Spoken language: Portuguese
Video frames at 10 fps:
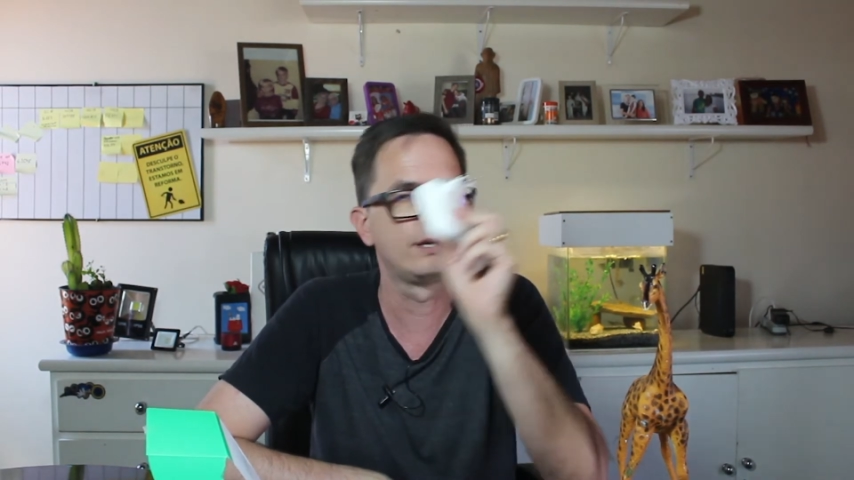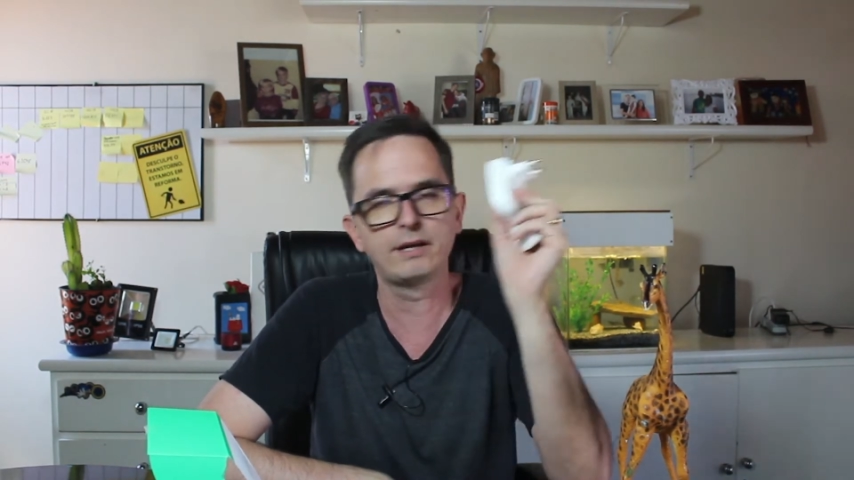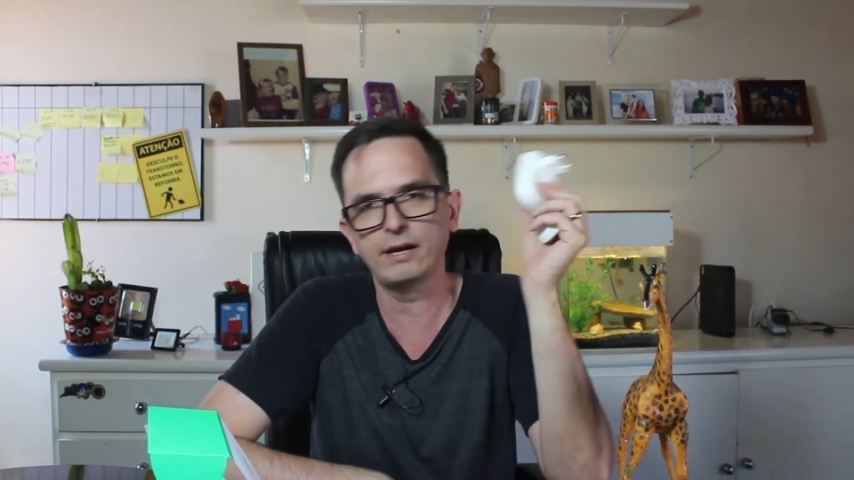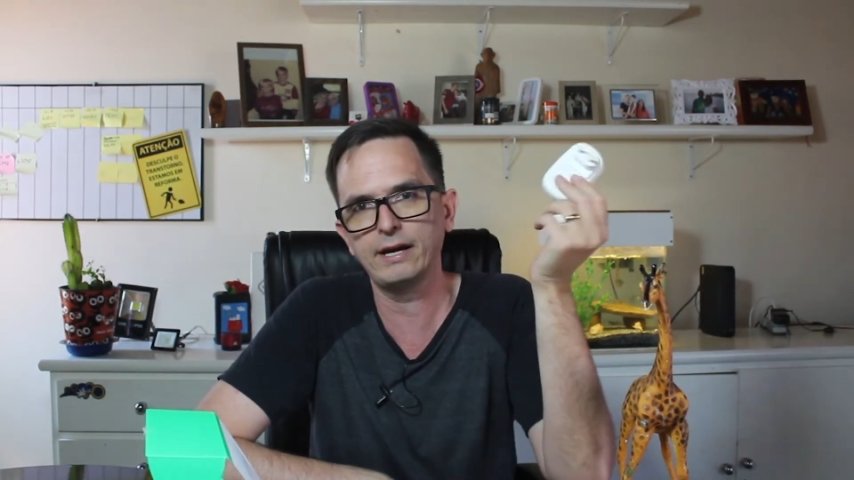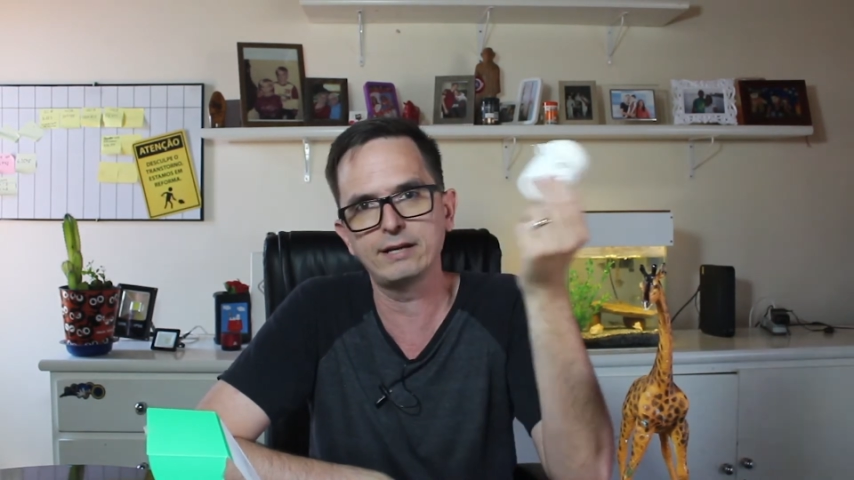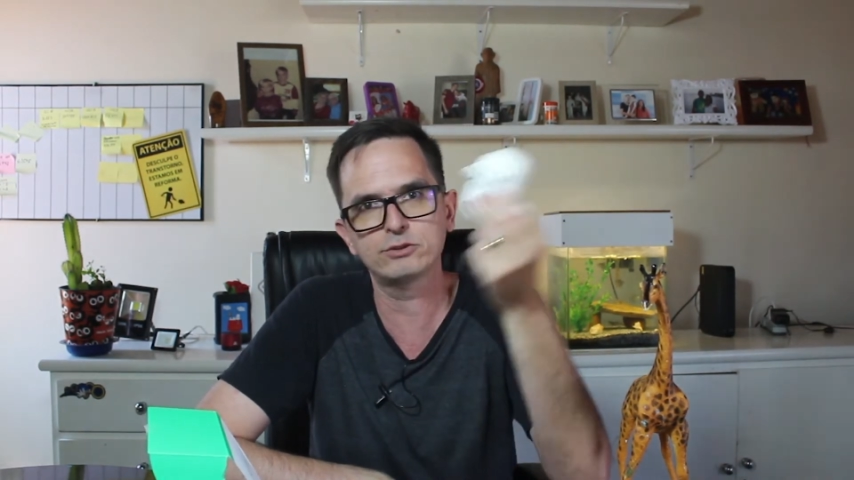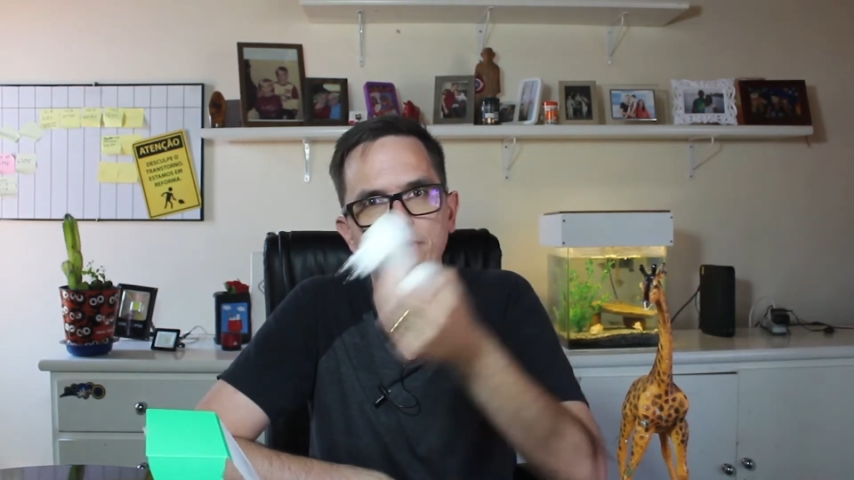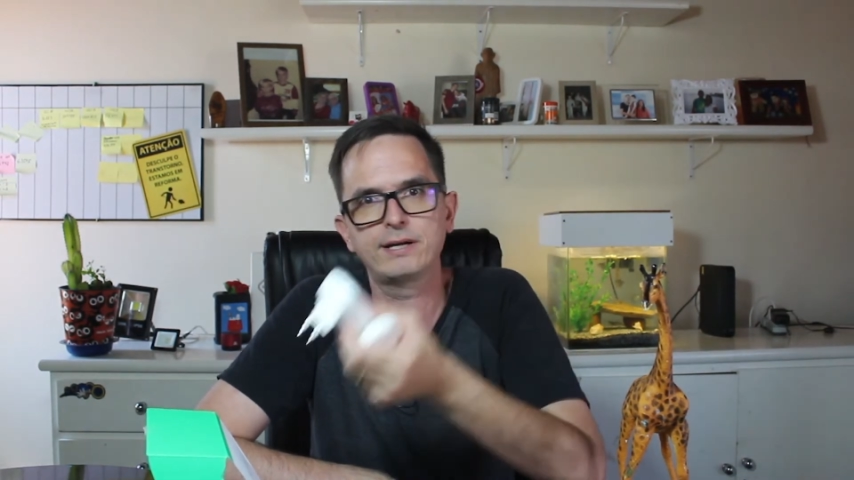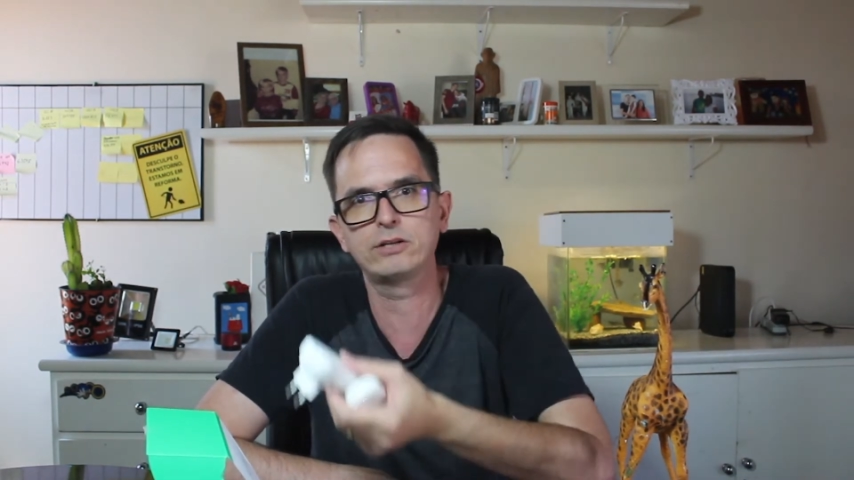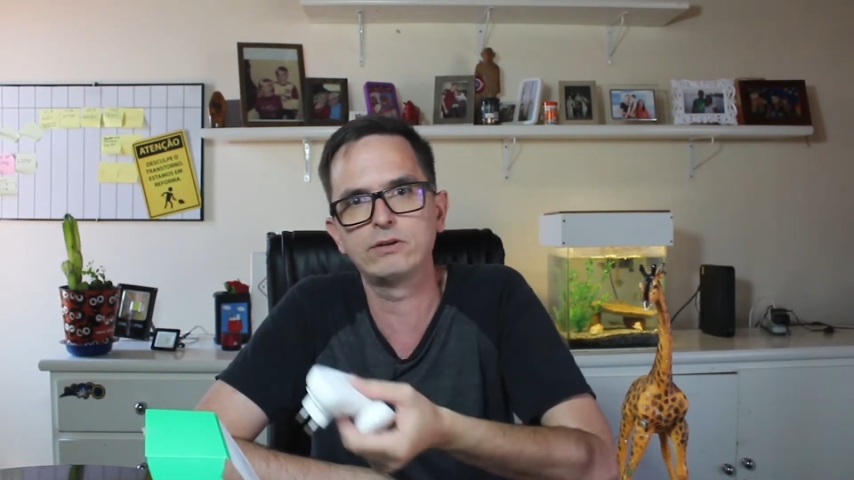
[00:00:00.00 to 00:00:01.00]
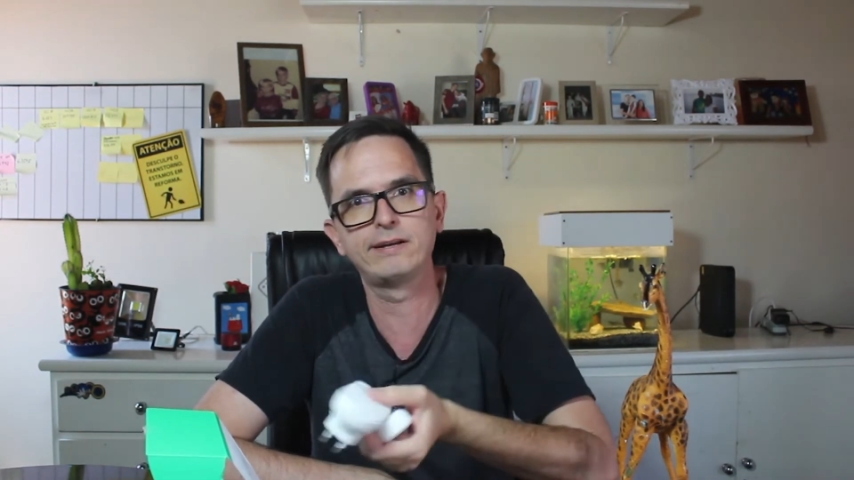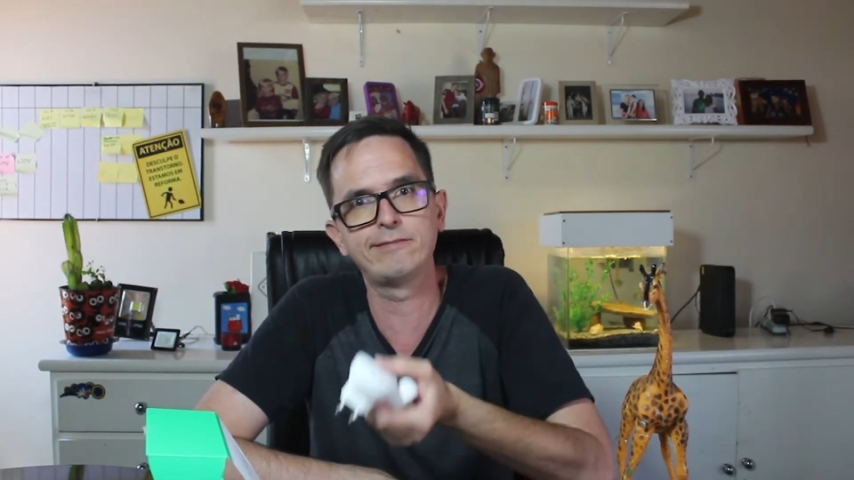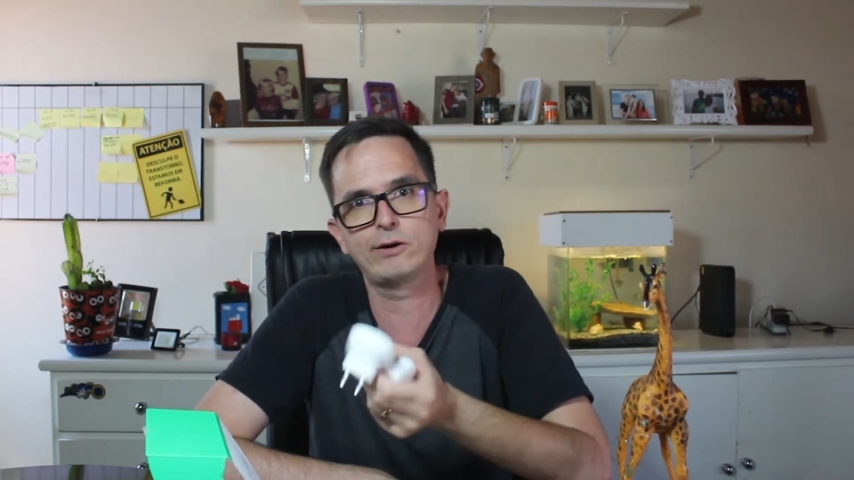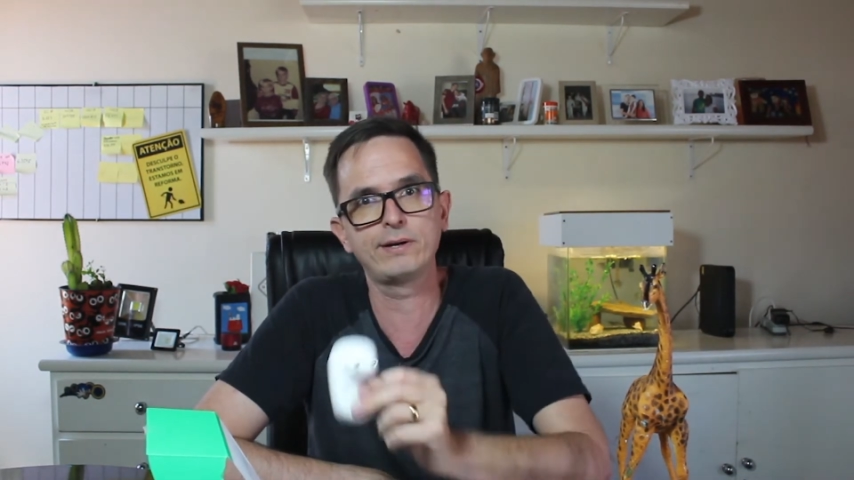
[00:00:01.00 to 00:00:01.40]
Que aliás, o Mercado Livre